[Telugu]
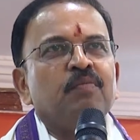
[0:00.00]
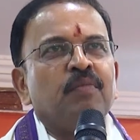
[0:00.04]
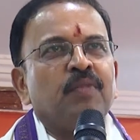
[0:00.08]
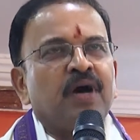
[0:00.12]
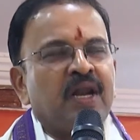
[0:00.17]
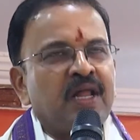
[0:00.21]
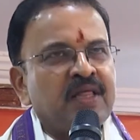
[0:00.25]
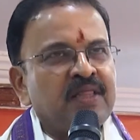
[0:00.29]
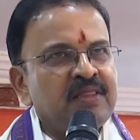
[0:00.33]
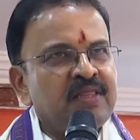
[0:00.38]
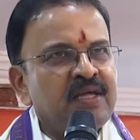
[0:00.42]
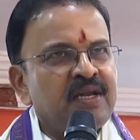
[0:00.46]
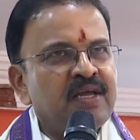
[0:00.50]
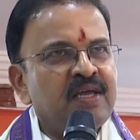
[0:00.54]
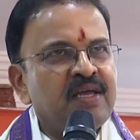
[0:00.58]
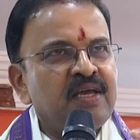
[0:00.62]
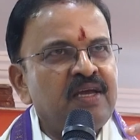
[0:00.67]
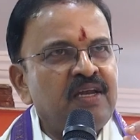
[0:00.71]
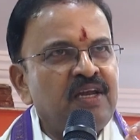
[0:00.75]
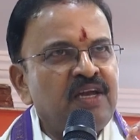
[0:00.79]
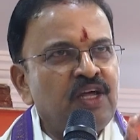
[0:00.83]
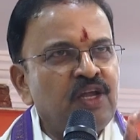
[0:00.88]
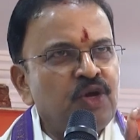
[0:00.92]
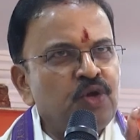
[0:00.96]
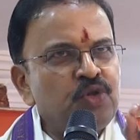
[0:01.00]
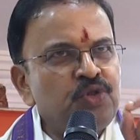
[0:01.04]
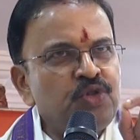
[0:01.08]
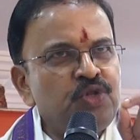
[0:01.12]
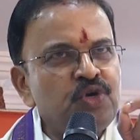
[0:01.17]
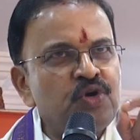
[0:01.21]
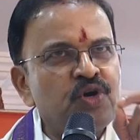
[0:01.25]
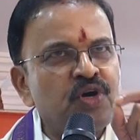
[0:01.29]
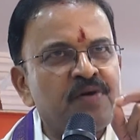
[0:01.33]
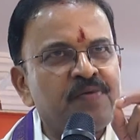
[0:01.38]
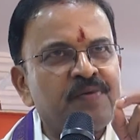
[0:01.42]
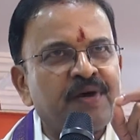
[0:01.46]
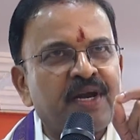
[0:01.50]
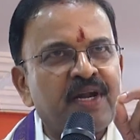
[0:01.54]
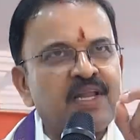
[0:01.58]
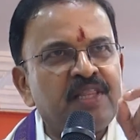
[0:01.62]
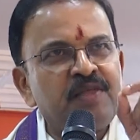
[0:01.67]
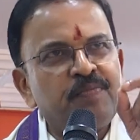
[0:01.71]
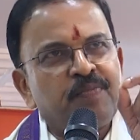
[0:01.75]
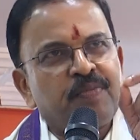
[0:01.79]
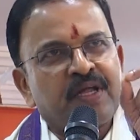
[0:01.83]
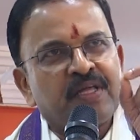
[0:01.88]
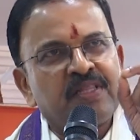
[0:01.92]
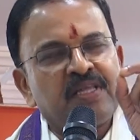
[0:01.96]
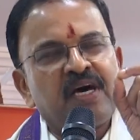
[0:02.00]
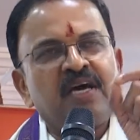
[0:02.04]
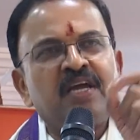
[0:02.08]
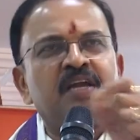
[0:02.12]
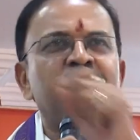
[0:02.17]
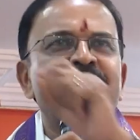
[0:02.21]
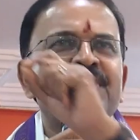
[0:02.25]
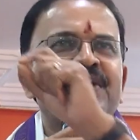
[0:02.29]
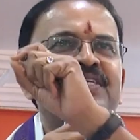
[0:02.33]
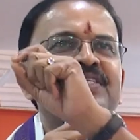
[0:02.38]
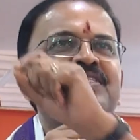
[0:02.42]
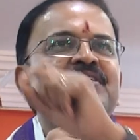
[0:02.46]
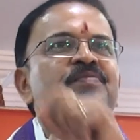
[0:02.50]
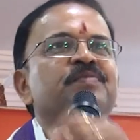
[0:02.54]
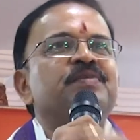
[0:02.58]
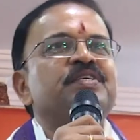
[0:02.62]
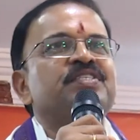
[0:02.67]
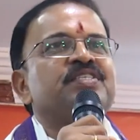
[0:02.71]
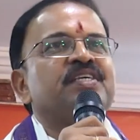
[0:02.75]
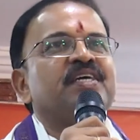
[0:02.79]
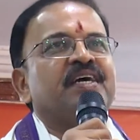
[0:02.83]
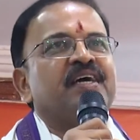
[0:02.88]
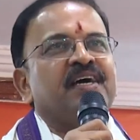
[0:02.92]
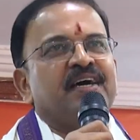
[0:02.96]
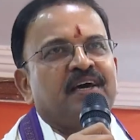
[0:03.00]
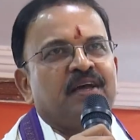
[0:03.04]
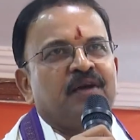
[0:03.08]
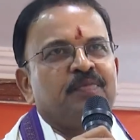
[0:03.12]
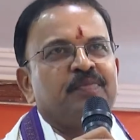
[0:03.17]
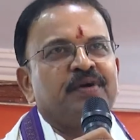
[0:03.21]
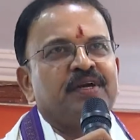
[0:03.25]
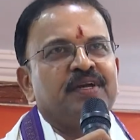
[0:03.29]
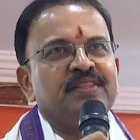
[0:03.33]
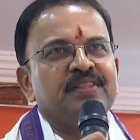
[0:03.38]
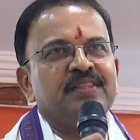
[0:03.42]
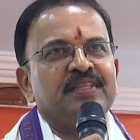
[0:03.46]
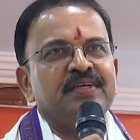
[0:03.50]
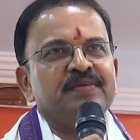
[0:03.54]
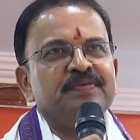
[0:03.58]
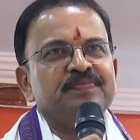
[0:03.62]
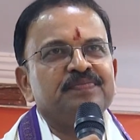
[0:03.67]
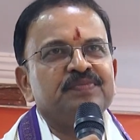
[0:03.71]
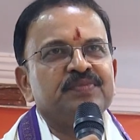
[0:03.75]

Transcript: మనందరికీ నిరుద్యోగం అన్నది ప్రధానమైన సమస్యగా ఏర్పడింది